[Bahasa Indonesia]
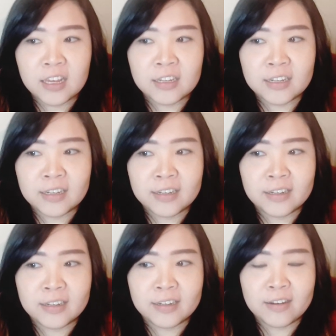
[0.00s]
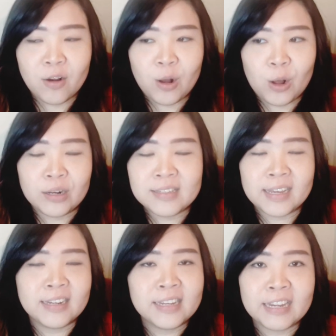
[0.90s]
uh, all the
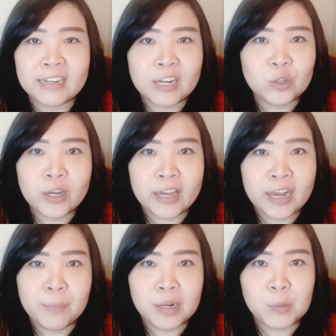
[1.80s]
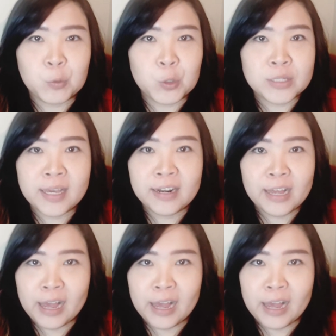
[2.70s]
sudden kita tuh kayak ngambil keputusan